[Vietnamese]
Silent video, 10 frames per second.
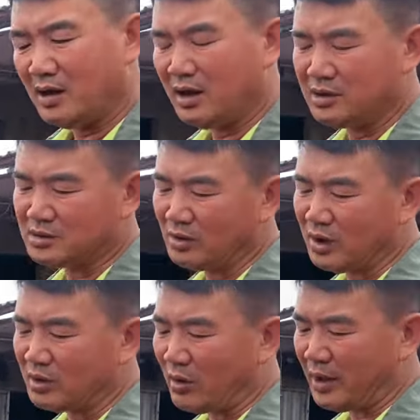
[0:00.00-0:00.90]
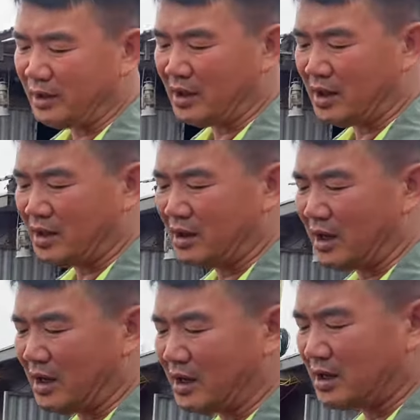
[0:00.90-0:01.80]
à, số điện anh... thoại à,
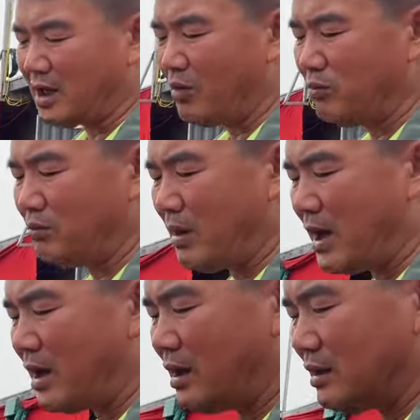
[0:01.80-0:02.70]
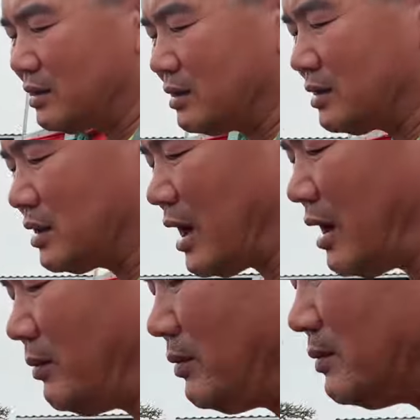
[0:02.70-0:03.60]
là
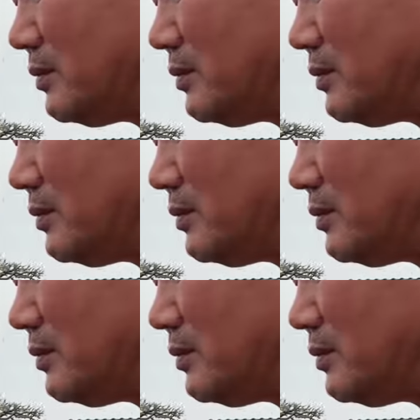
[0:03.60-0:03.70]
038